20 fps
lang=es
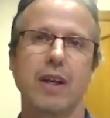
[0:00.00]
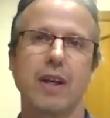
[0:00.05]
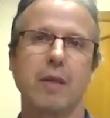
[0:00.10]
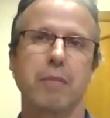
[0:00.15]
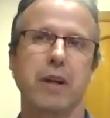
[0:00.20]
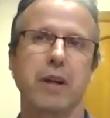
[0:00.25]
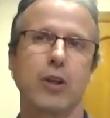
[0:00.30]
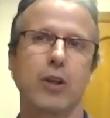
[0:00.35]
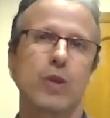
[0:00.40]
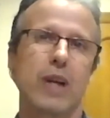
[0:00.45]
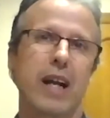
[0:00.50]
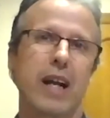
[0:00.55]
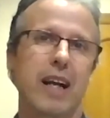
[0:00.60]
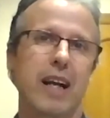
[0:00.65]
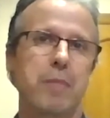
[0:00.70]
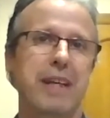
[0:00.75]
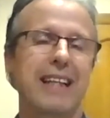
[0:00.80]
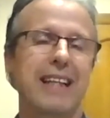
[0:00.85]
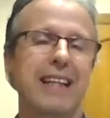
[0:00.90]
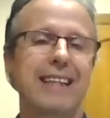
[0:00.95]
Pero es una
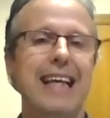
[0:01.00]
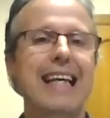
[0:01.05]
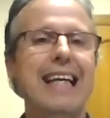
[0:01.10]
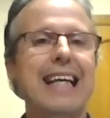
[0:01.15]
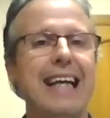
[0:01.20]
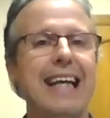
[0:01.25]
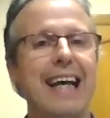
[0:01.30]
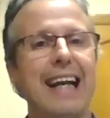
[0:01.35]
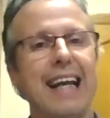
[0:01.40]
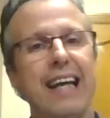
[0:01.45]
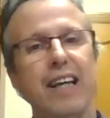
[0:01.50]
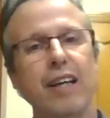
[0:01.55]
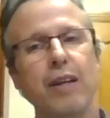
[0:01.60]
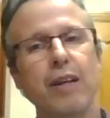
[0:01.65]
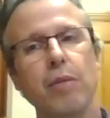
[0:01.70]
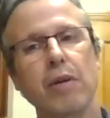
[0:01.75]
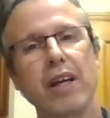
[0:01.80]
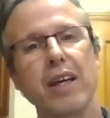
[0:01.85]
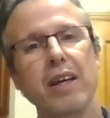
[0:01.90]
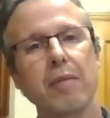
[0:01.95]
herramienta
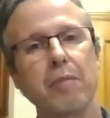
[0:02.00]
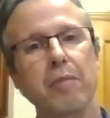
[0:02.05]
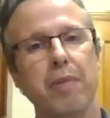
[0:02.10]
increíble